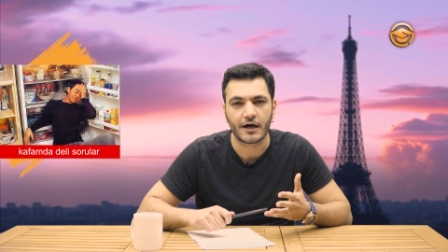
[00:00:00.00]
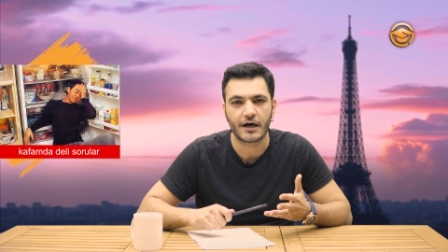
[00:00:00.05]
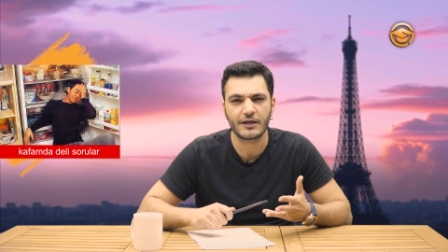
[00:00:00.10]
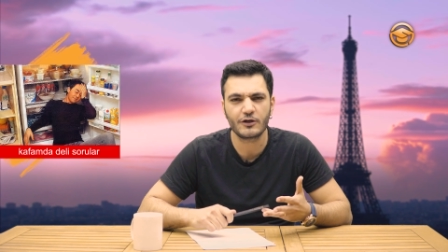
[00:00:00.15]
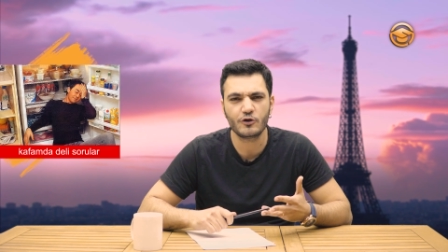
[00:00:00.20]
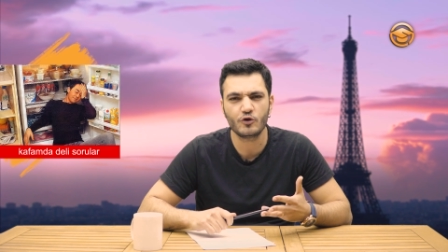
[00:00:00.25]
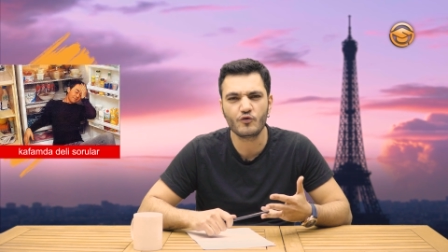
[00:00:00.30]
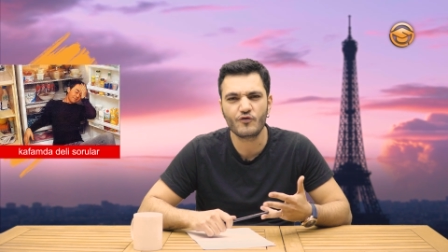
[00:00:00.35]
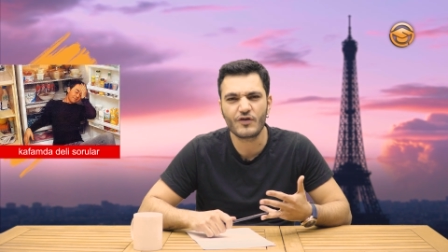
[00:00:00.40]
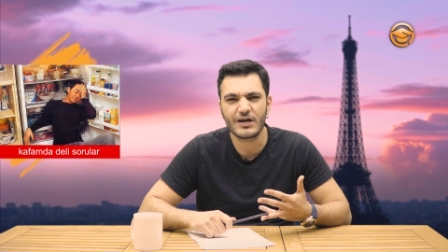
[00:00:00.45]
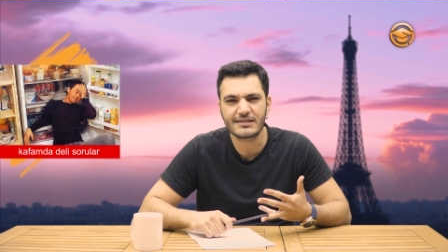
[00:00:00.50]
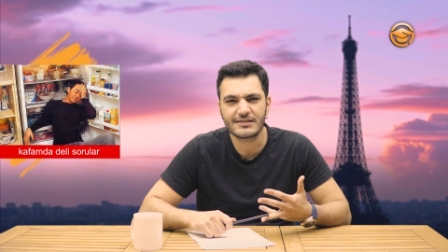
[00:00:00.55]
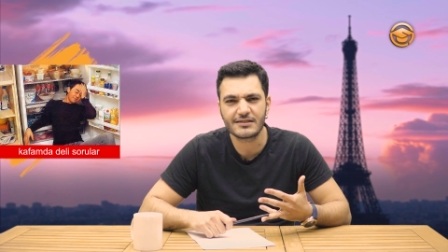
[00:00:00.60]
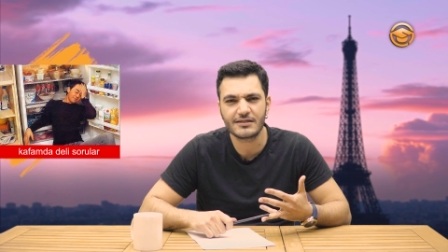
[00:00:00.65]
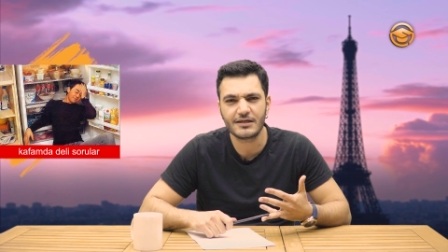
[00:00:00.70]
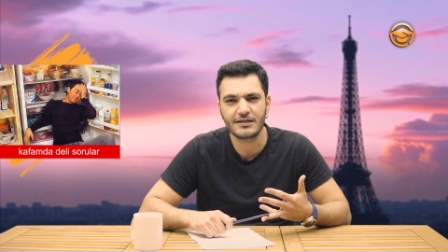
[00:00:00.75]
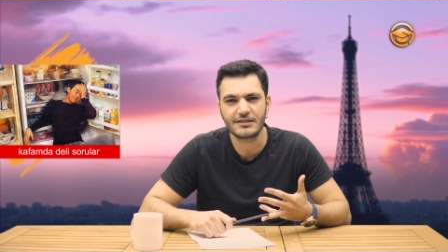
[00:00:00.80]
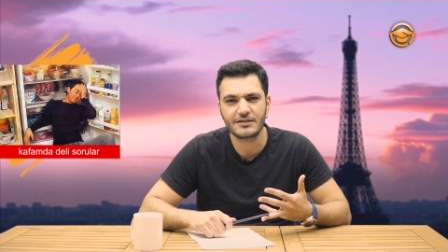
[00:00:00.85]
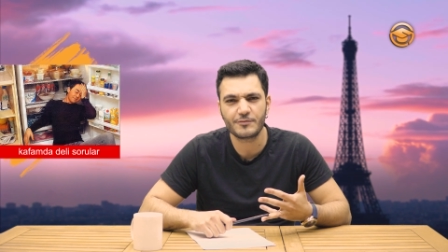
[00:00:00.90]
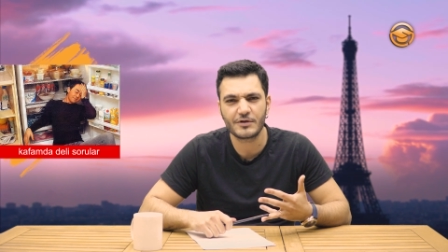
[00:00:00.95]
Hangi
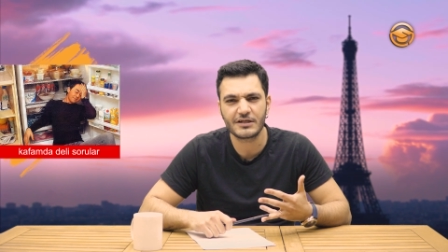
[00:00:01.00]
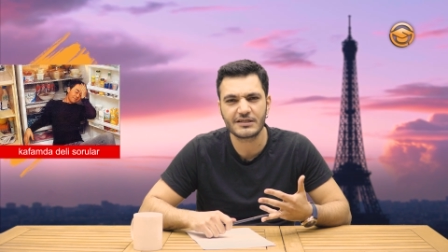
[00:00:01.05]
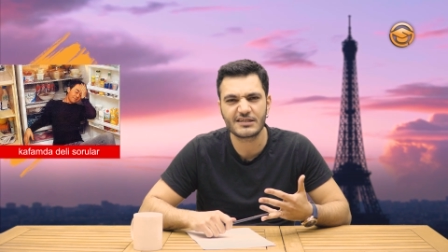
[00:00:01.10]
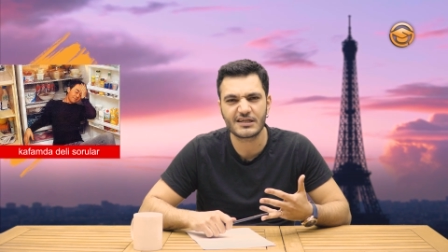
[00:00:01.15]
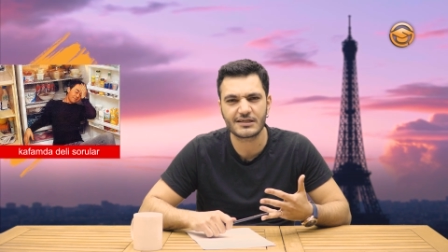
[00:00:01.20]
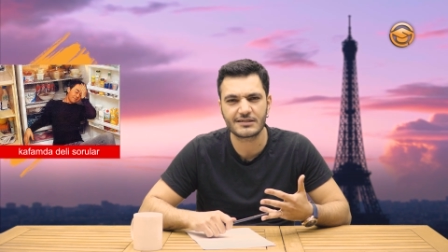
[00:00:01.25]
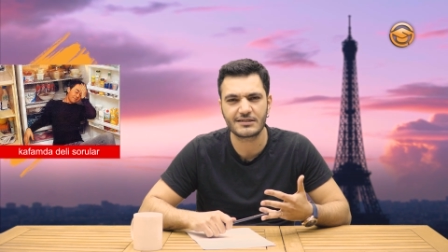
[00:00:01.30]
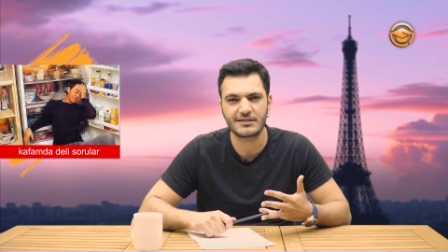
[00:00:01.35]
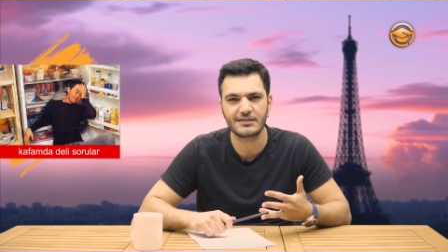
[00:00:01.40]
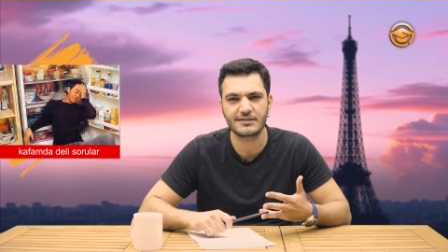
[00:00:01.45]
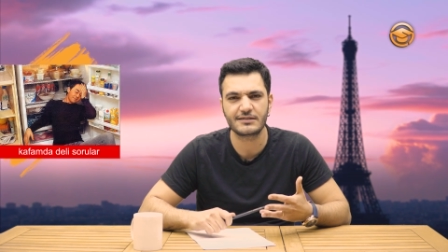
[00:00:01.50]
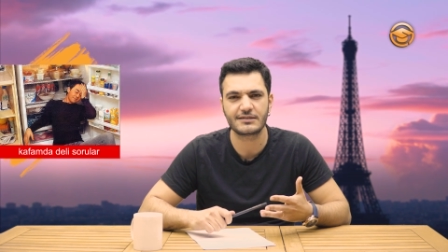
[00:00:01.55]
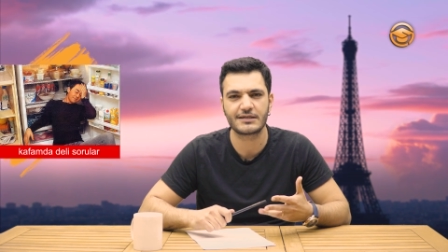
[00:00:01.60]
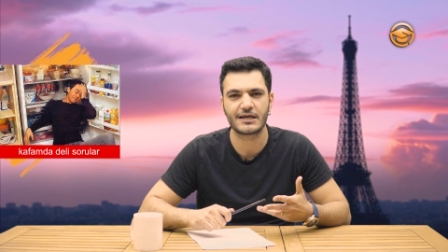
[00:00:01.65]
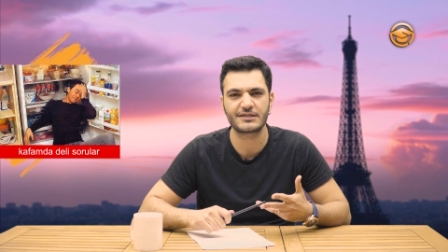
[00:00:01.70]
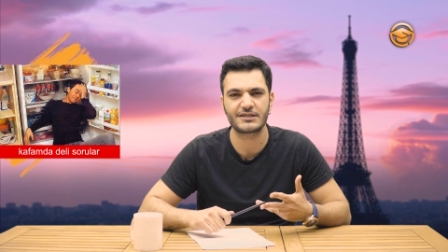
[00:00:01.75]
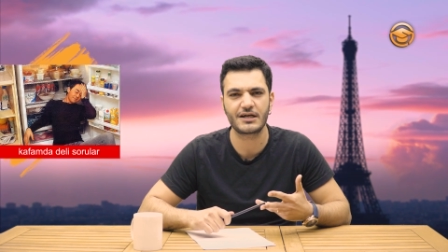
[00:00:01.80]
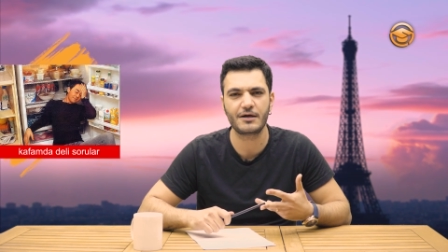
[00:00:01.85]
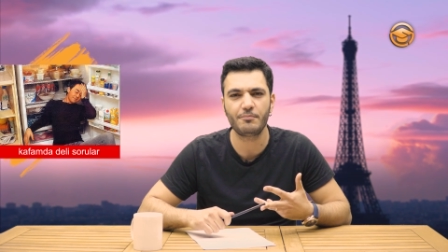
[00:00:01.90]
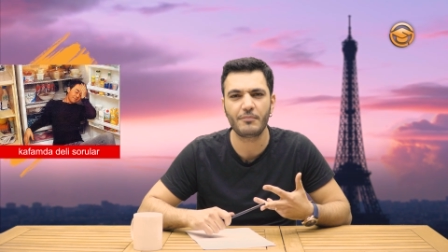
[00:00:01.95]
üniversitede eğitim alacaksınız?
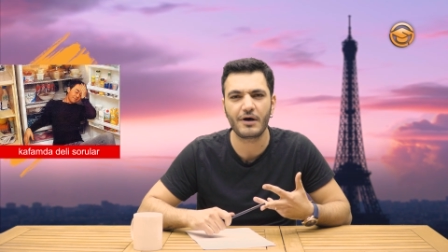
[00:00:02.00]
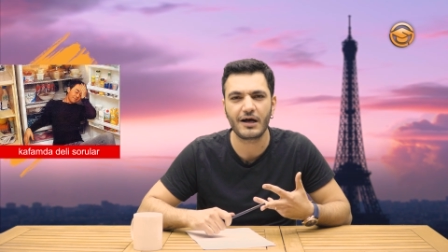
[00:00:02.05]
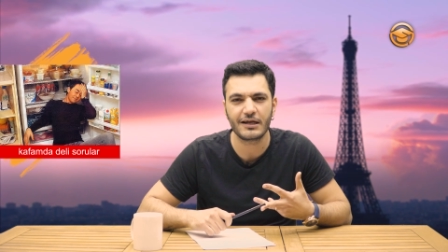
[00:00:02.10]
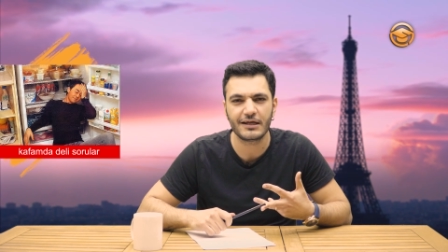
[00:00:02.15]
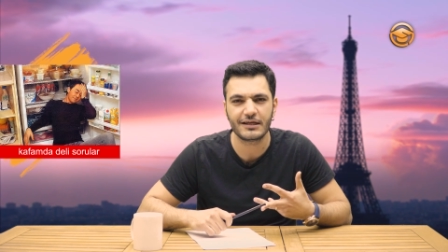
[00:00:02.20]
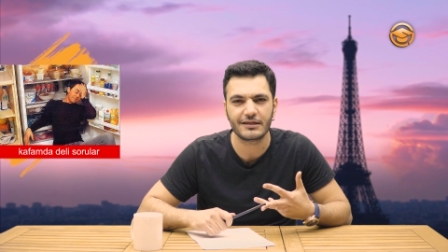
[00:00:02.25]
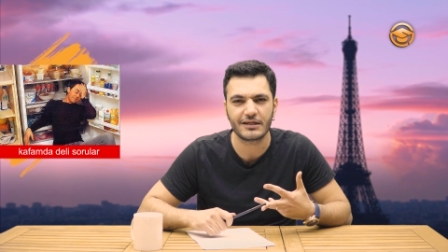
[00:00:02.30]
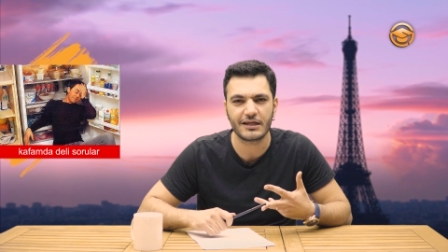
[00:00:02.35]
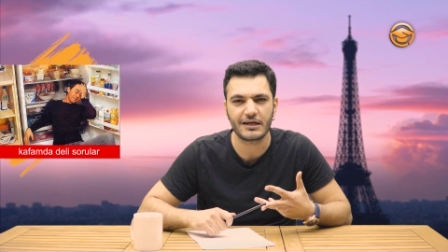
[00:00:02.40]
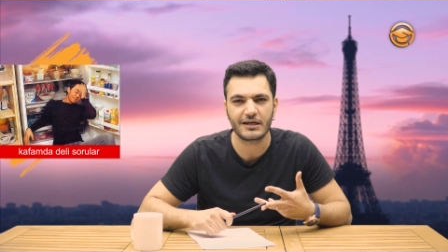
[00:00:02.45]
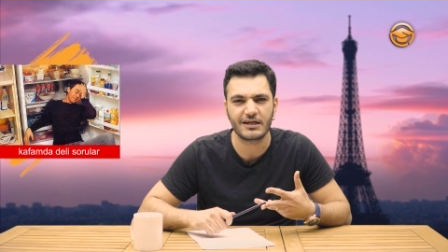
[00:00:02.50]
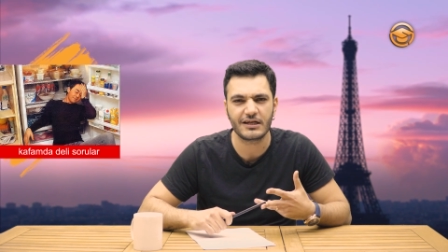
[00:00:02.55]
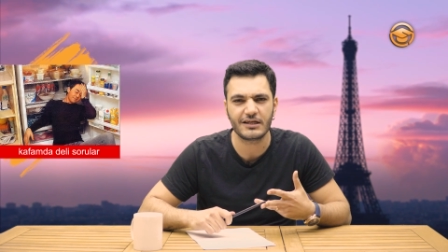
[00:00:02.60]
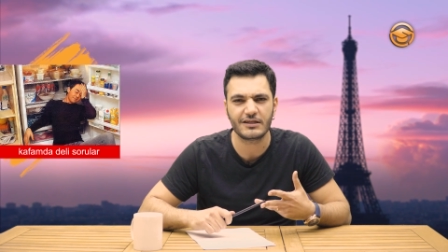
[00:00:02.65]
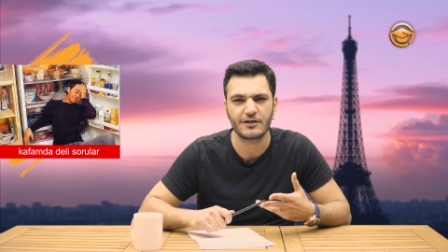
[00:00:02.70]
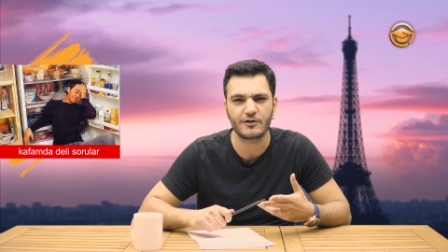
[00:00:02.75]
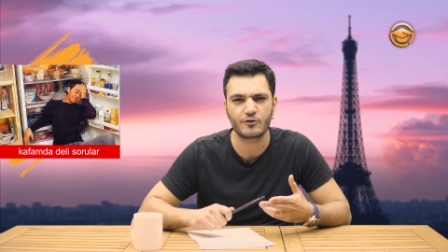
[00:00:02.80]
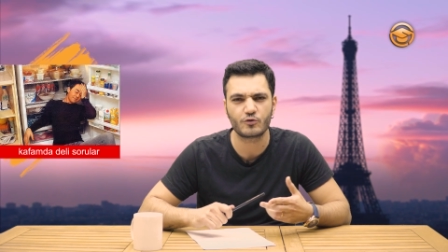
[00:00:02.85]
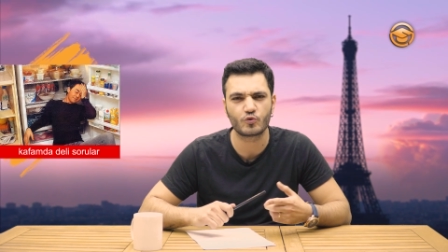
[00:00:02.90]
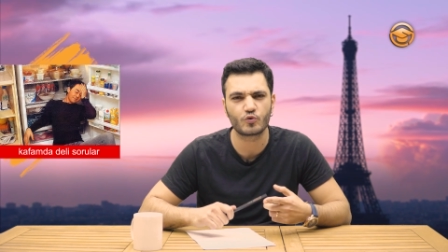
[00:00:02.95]
Yaşam maliyetleri
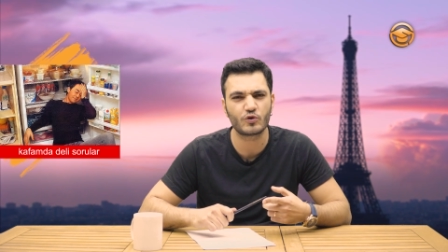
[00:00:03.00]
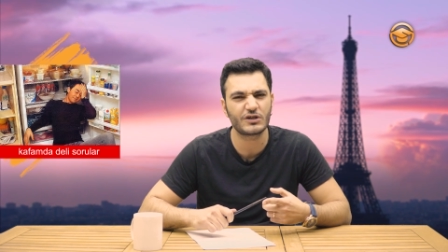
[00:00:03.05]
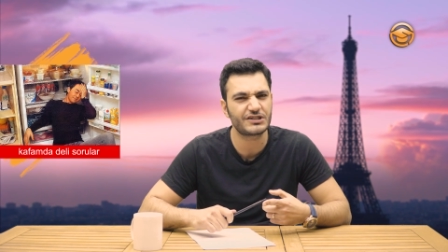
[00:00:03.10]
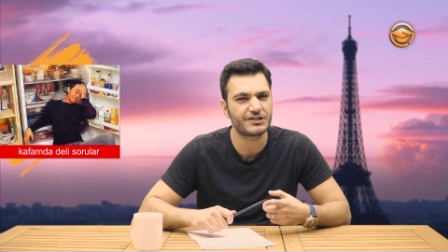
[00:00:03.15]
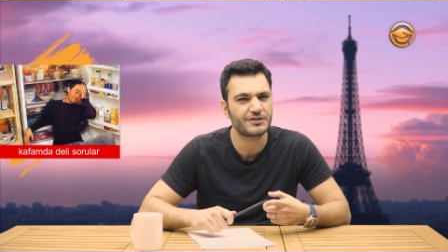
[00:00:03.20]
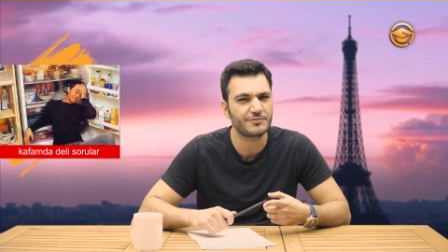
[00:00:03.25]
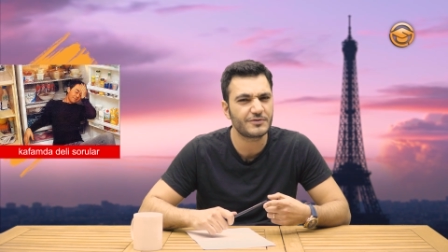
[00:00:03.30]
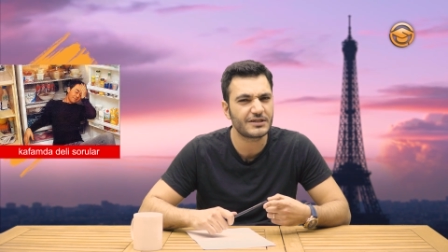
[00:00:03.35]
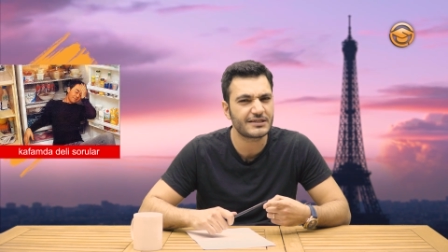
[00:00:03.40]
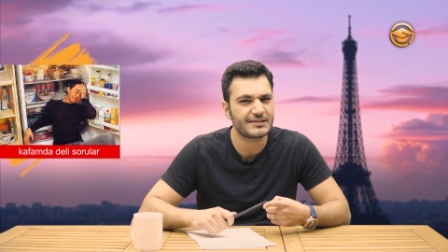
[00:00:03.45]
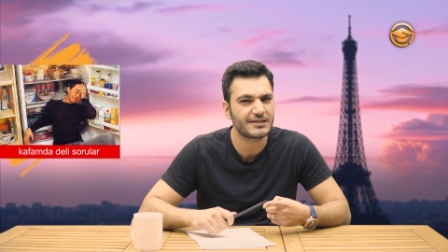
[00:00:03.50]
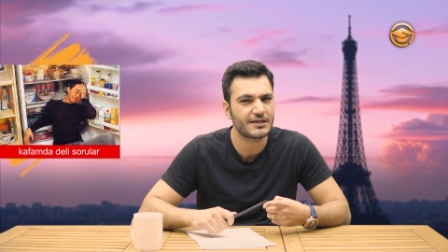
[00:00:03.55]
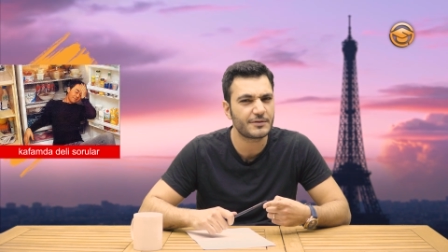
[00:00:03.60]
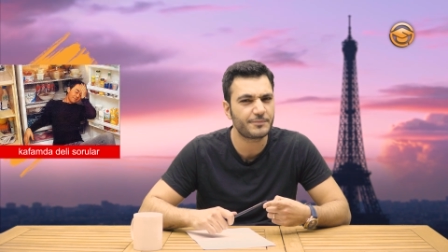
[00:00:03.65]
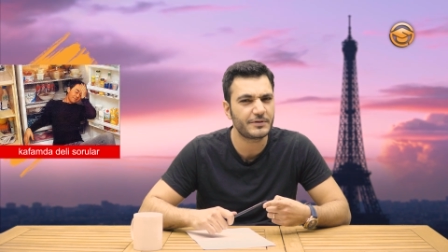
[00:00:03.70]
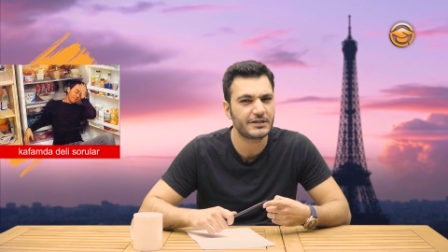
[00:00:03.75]
nedir? Ulaşım nasıl